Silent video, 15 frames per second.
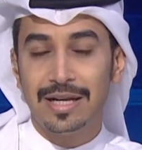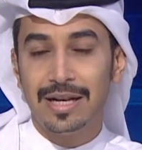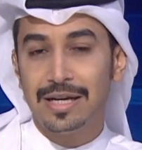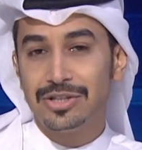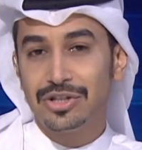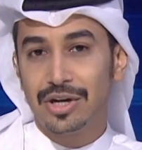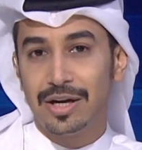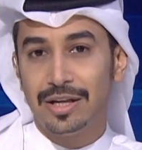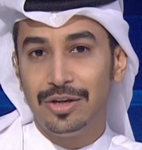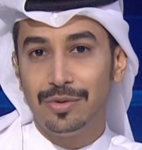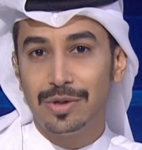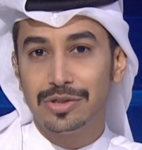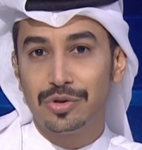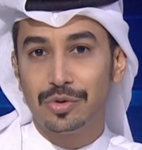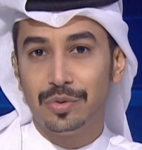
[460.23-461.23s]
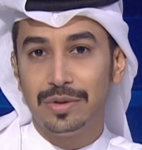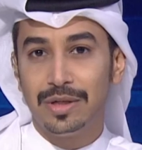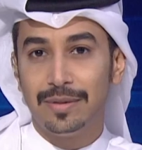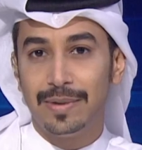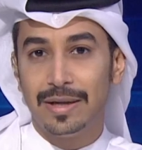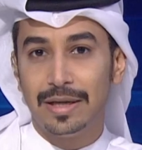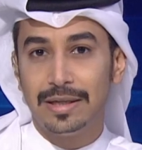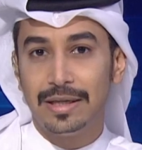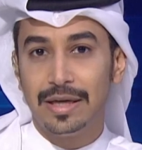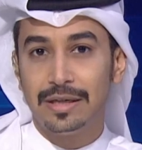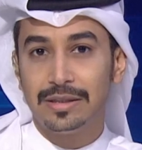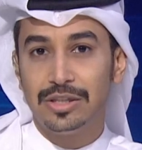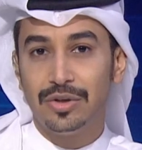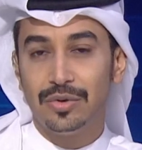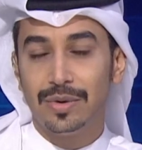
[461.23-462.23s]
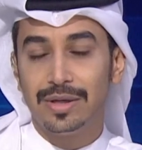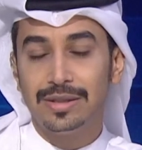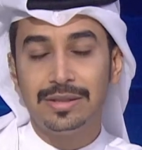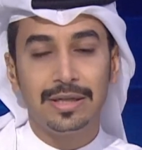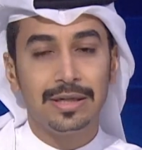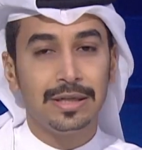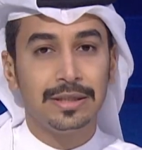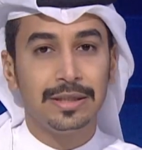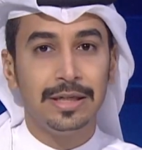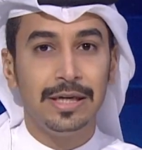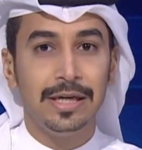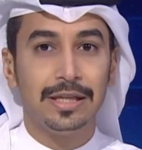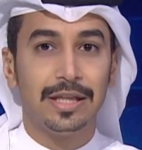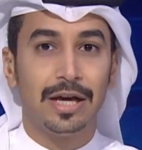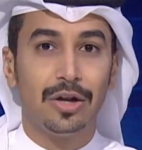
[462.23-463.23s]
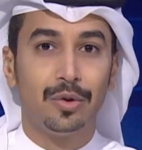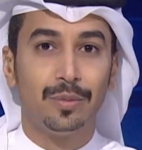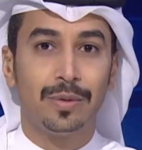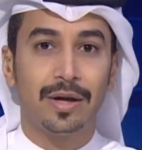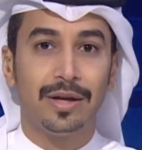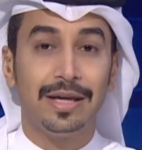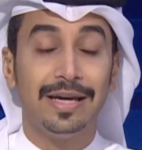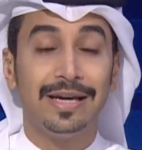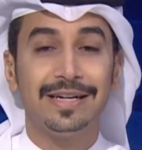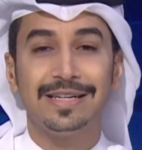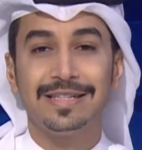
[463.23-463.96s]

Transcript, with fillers: الأشغال وشؤون البلديات والتخطيط العمراني